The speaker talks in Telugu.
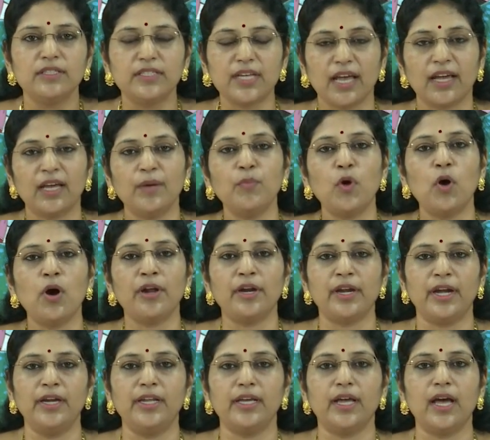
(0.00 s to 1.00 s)

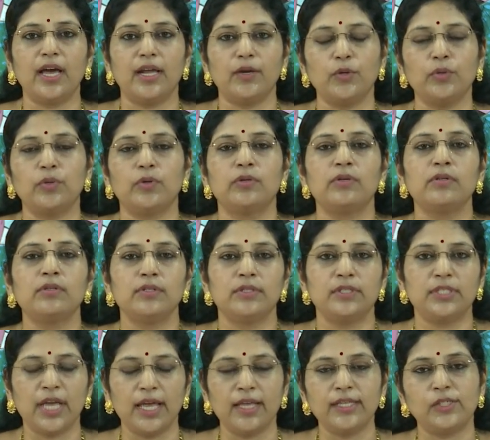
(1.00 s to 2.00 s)
జగన్మోహన్ రెడ్డి గారు
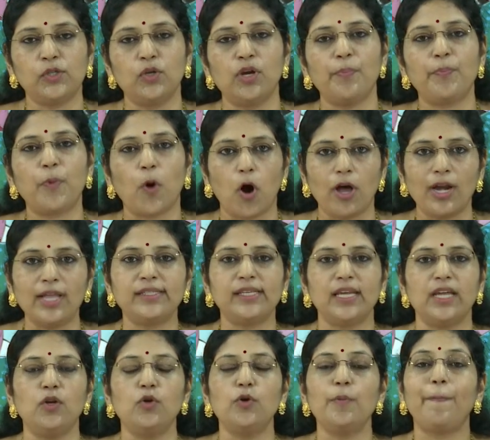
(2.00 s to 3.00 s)
చేస్తున్న
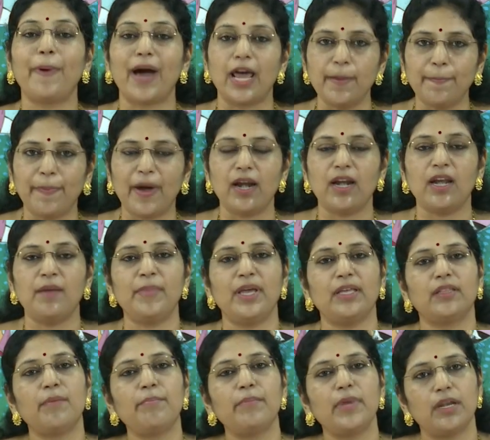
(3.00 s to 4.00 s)
పాలసీలు పరిపాలన
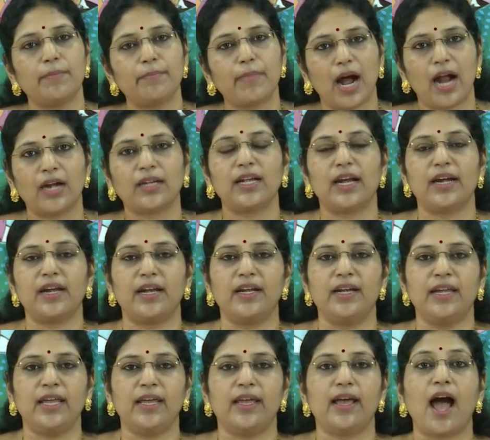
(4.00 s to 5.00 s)
మీద మీరు
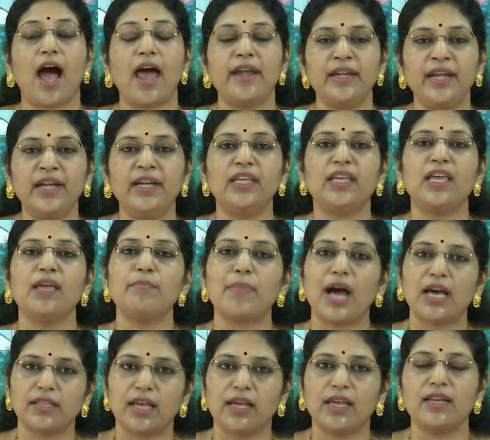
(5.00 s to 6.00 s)
మాట్లాడండి అన్నింటికీ
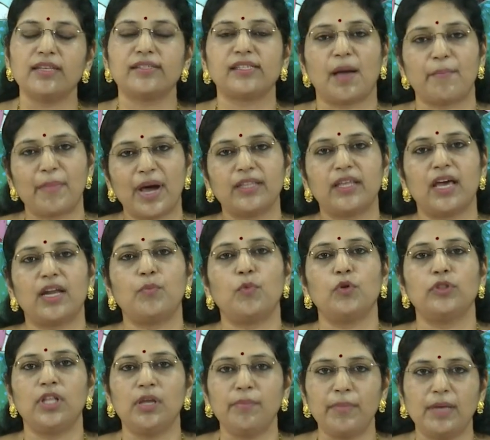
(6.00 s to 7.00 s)
మా దగ్గర సమాధానం
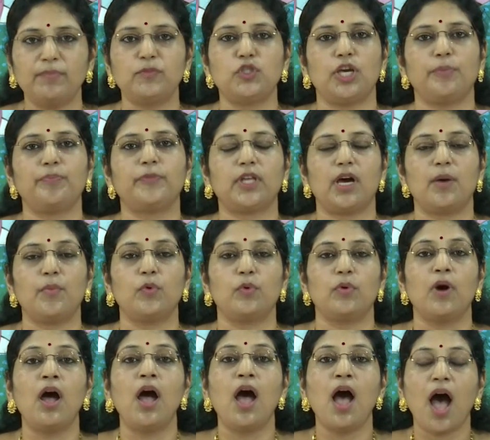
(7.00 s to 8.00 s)
ఉంది మేము చెప్తాము
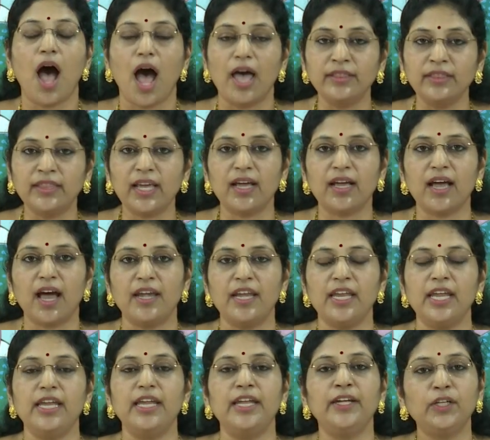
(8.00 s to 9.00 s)

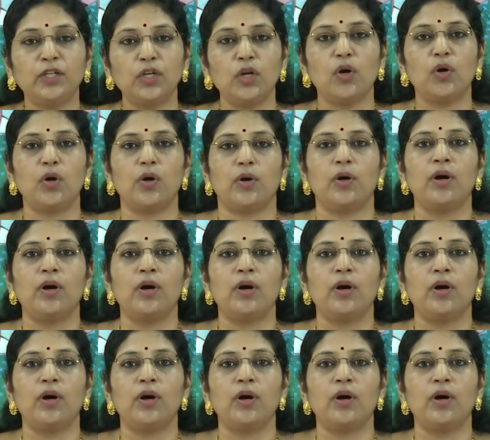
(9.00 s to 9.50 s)
అంతేగాని ఇంట్లో